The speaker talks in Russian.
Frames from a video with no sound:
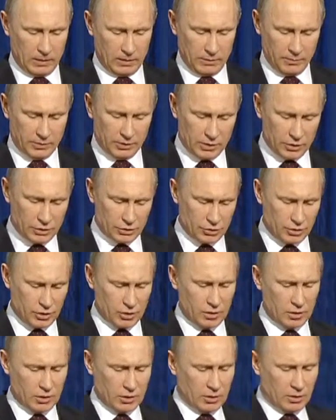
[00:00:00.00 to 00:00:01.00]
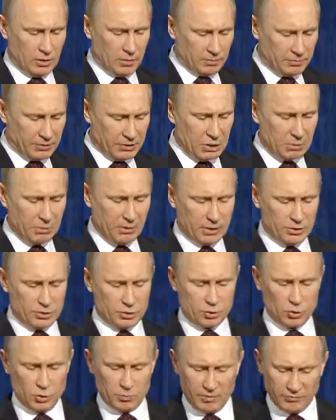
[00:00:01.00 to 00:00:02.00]
И мы должны понимать,
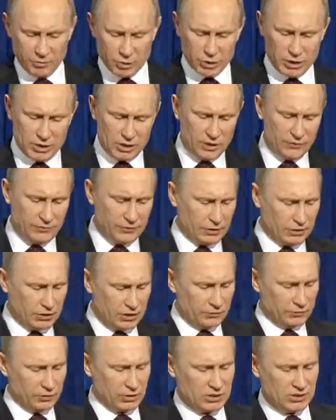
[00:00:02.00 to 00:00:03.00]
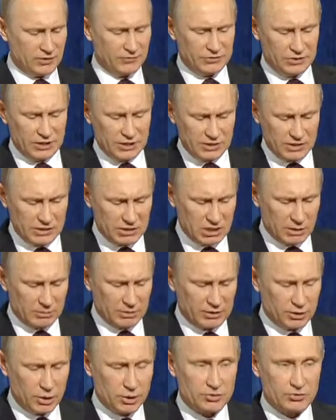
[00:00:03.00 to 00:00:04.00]
что повышение эффективности всей
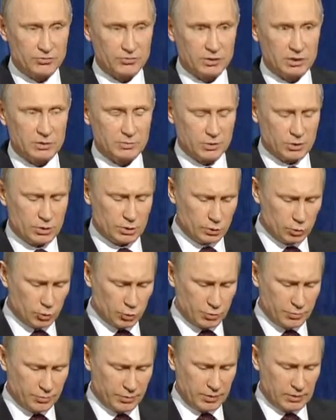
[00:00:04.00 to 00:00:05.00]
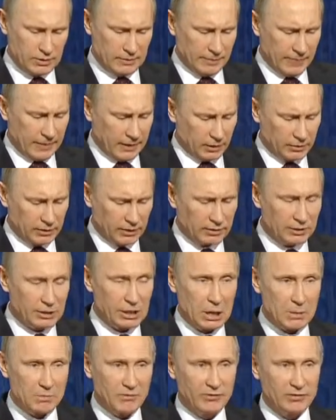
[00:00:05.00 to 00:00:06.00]
системы отечественных спецслужб это
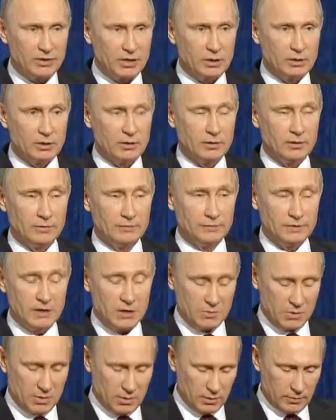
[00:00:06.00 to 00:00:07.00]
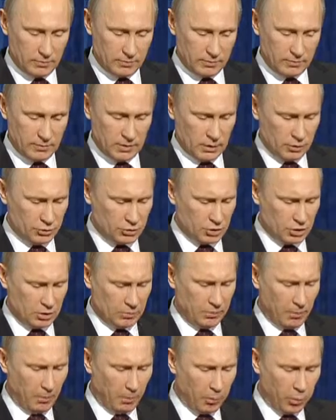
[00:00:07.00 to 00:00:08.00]
требования времени.
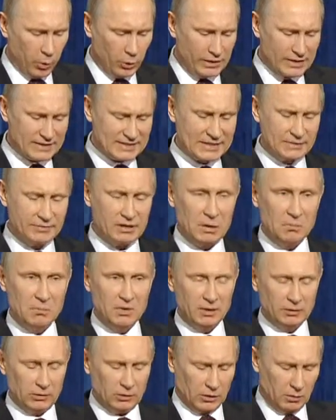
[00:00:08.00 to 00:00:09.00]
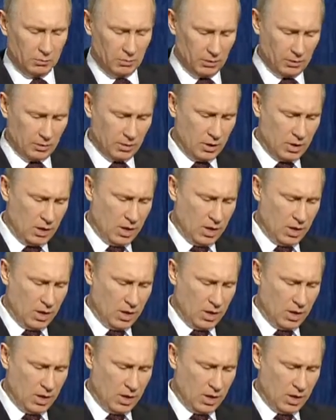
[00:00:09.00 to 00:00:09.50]
Чем более современными,